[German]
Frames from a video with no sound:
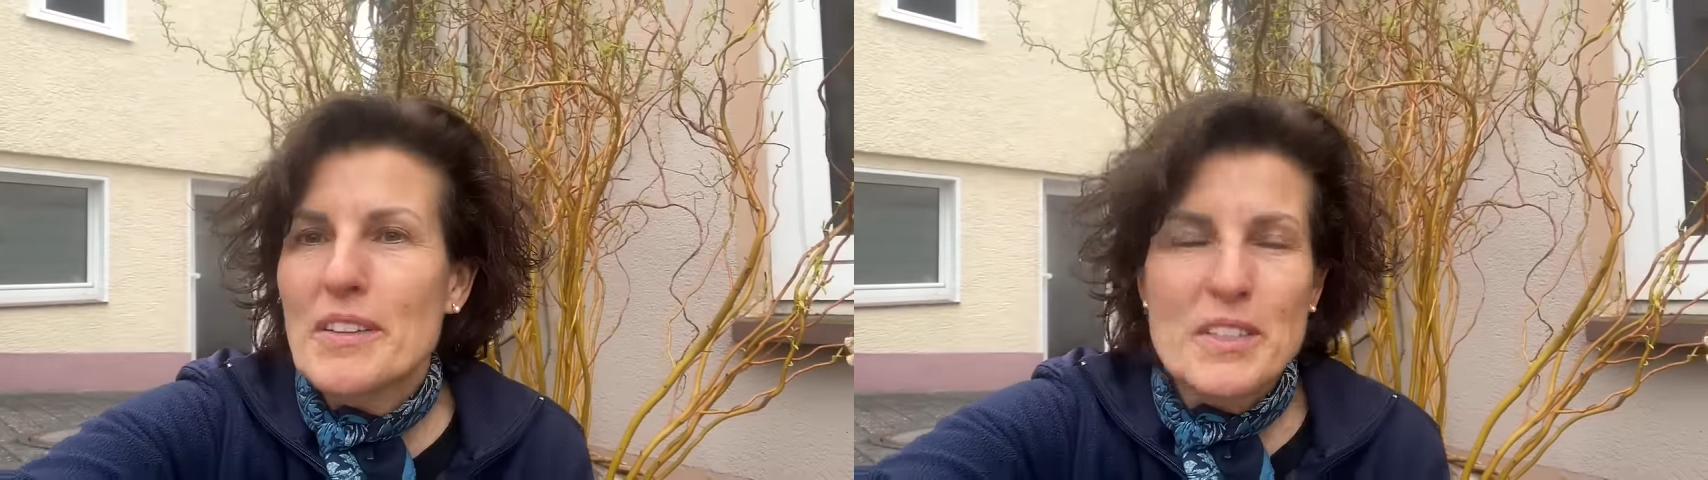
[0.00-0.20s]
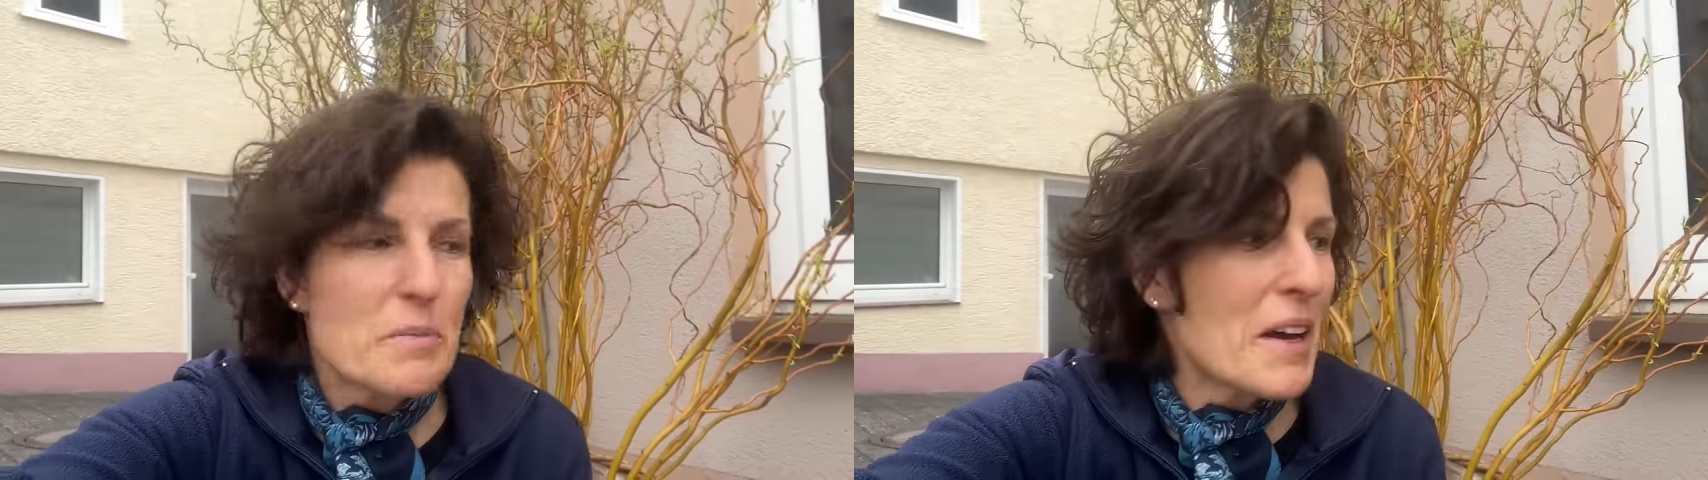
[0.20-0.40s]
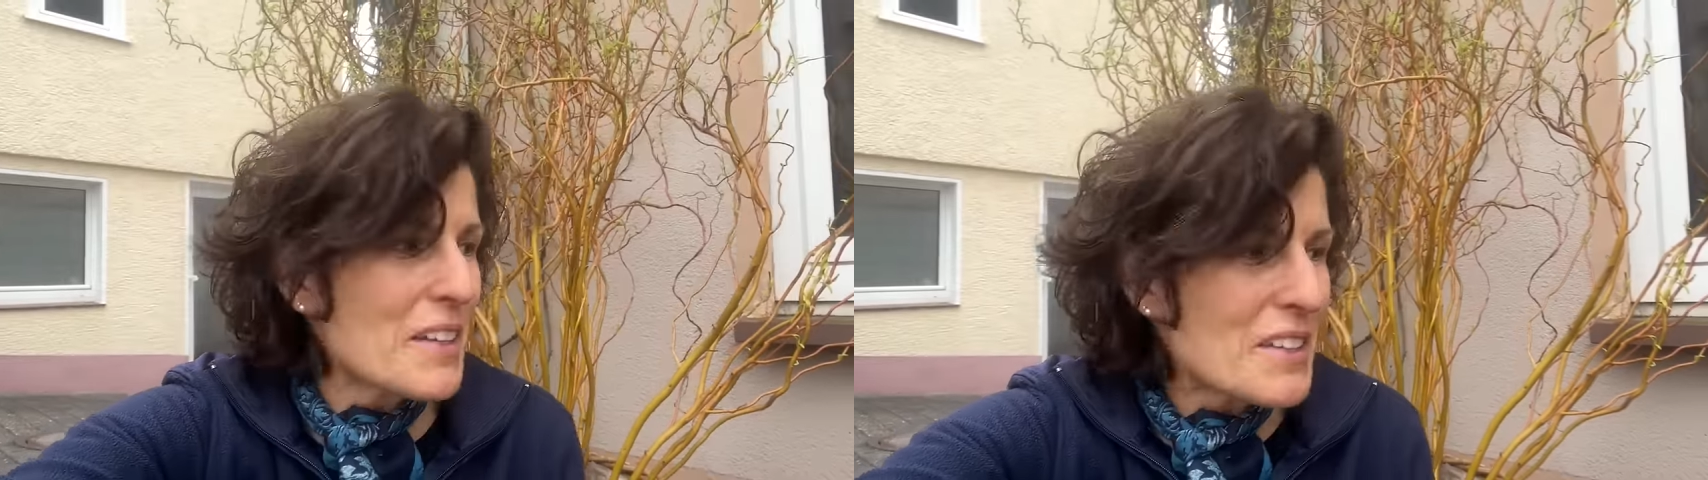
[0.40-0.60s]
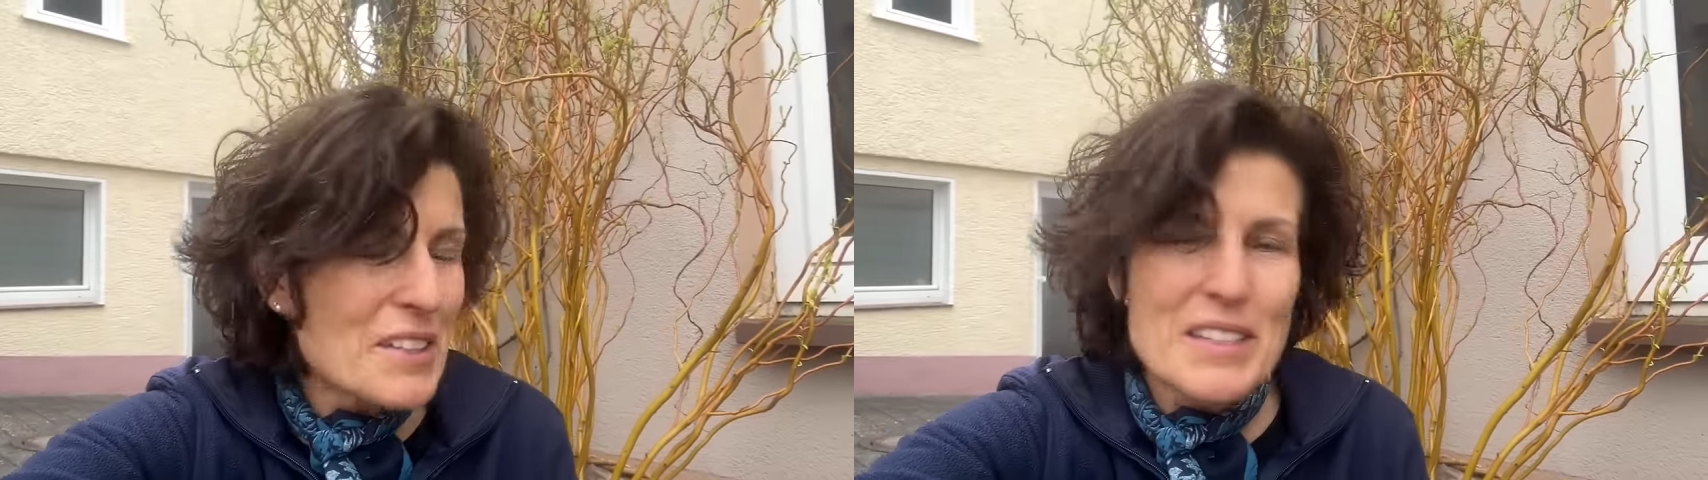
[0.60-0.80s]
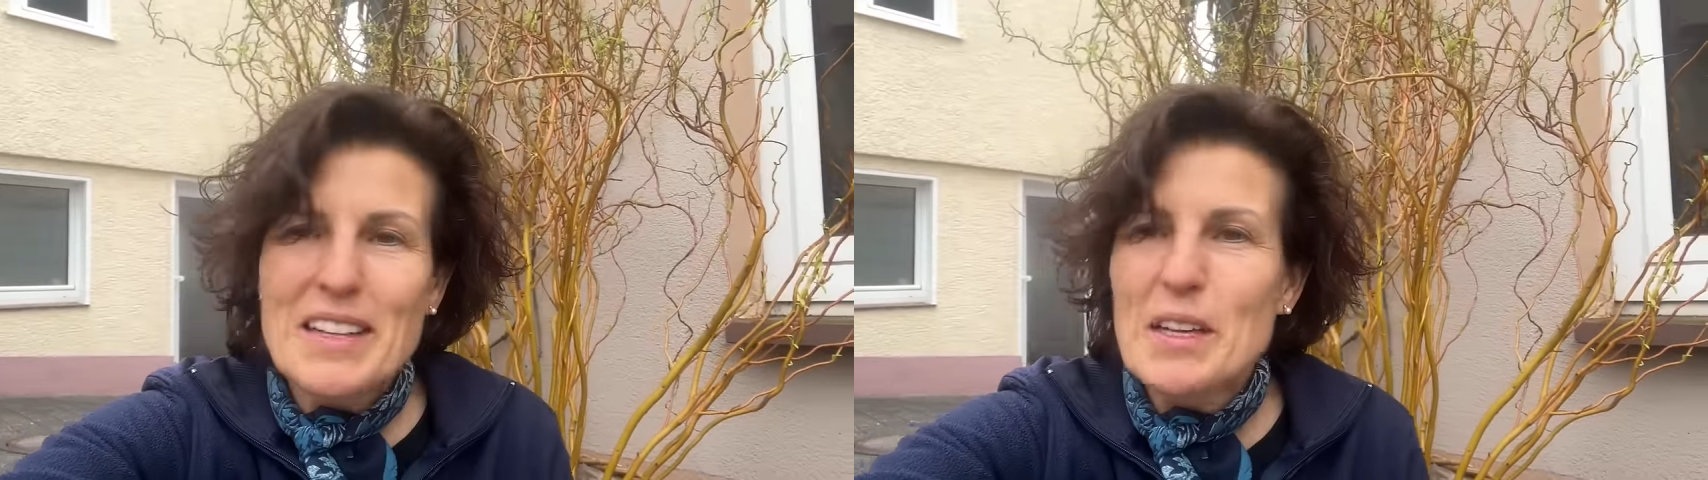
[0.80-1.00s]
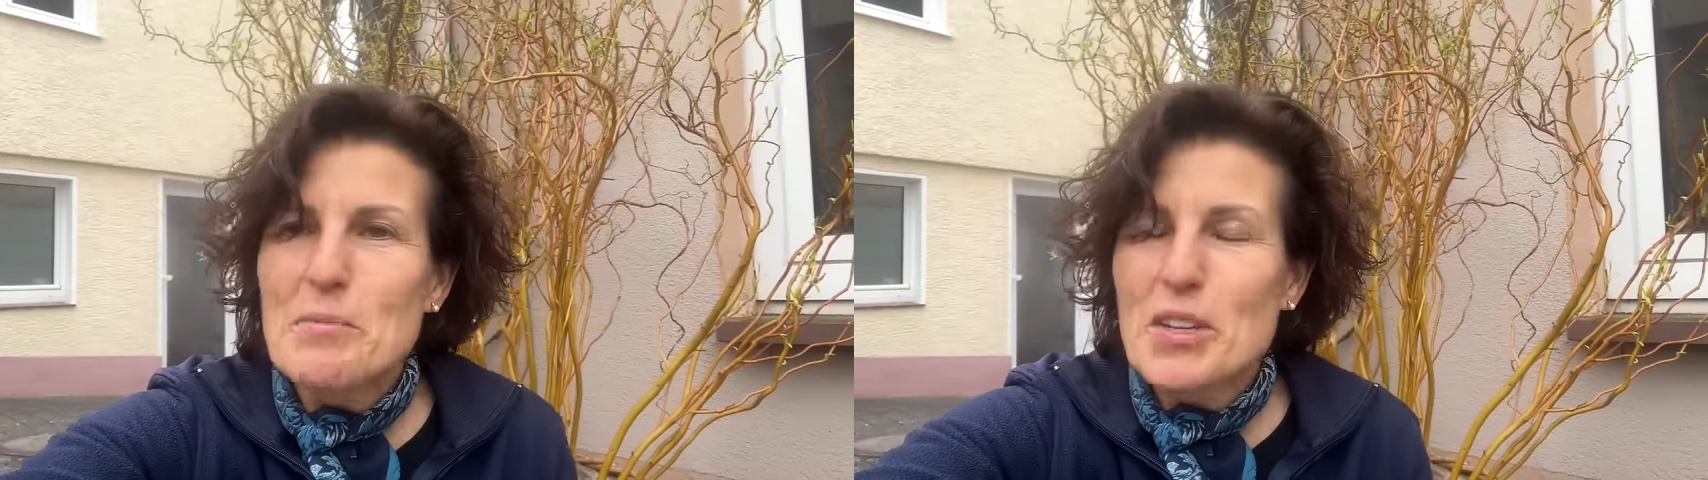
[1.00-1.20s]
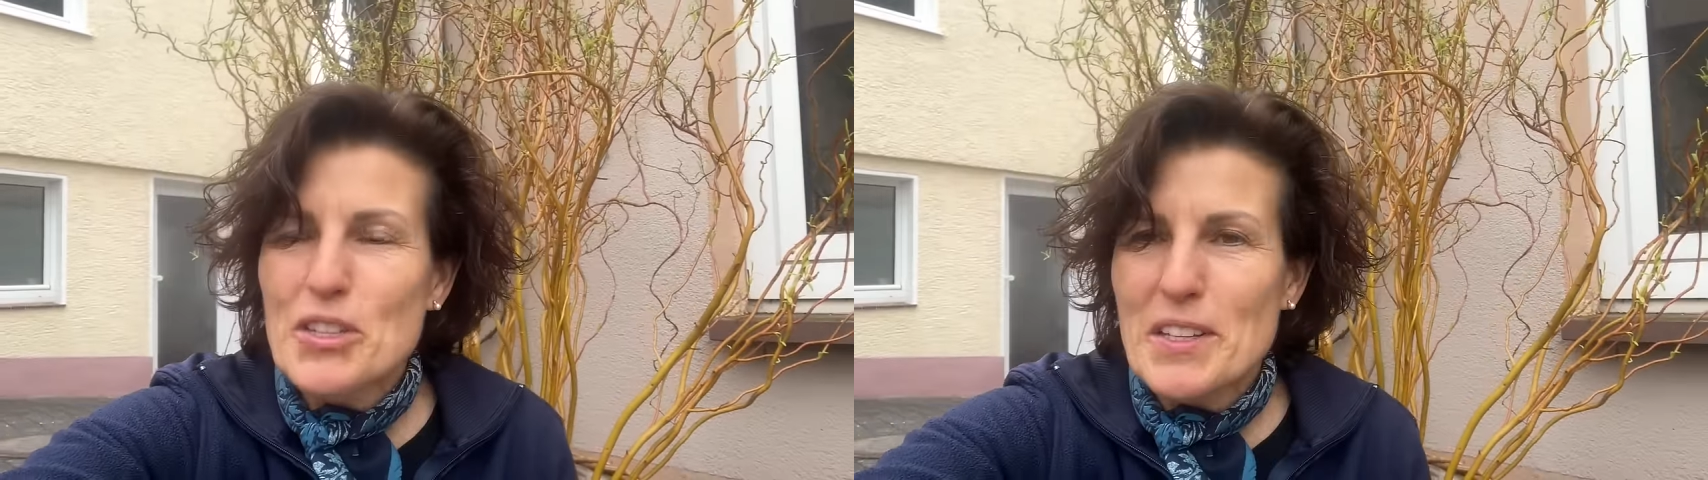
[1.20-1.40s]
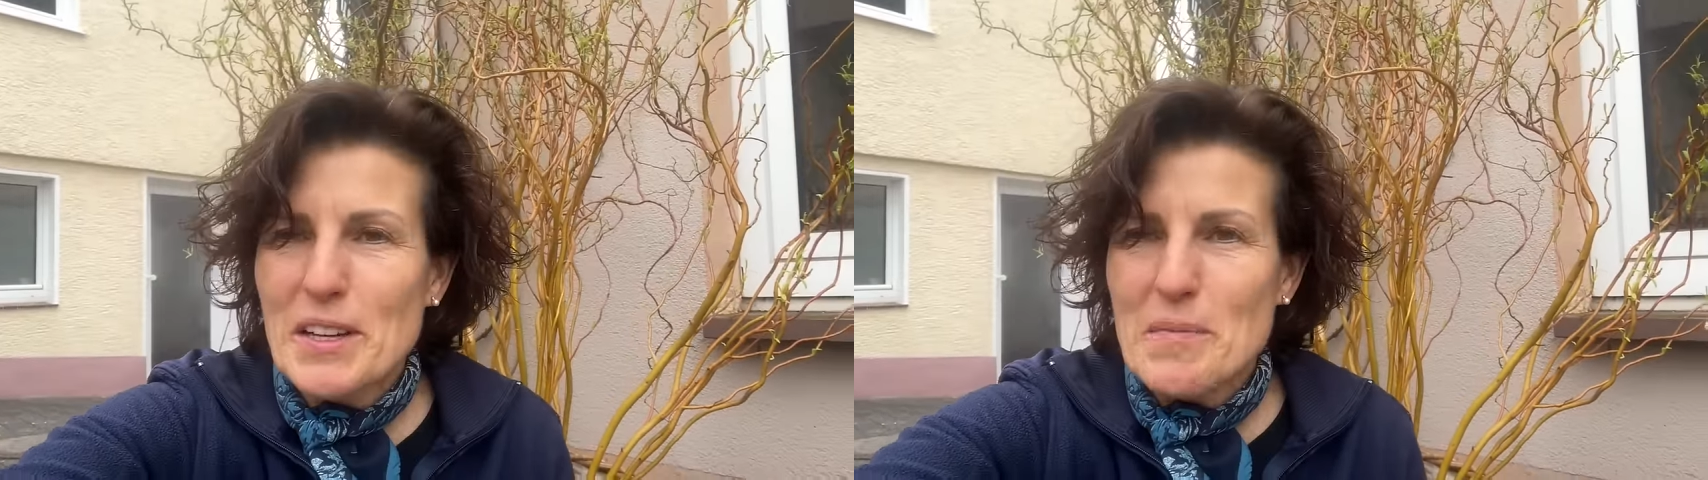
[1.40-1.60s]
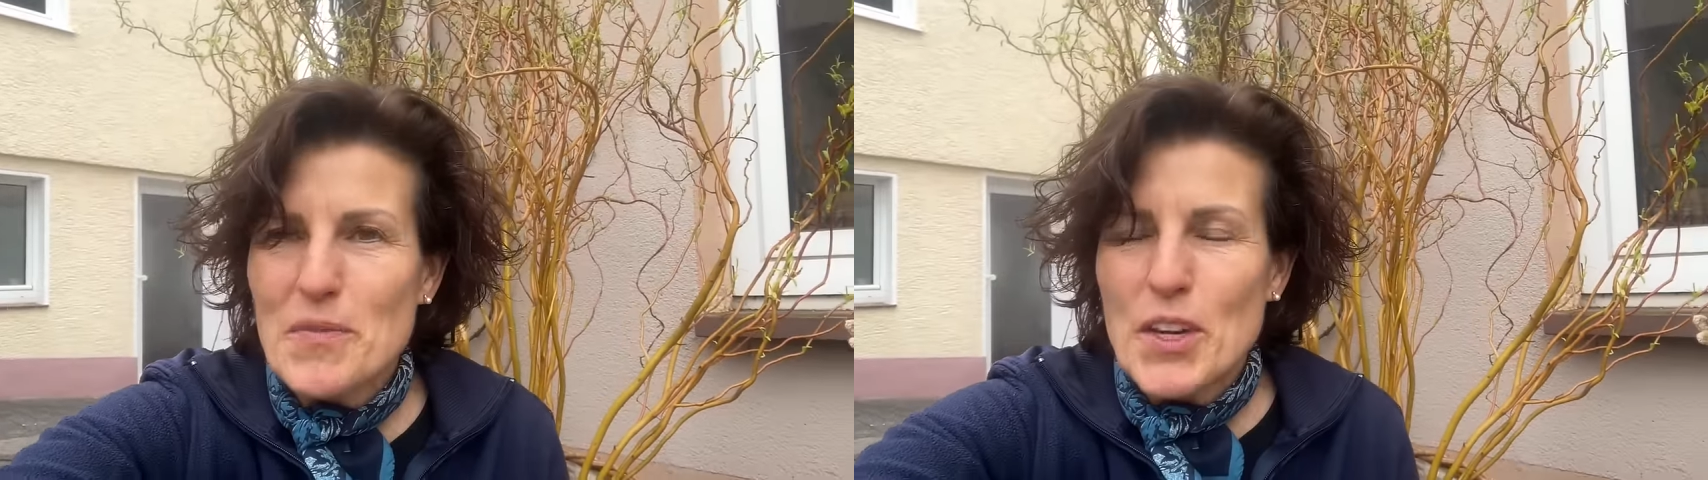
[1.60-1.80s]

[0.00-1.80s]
Das mache ich jetzt gleich mal schnell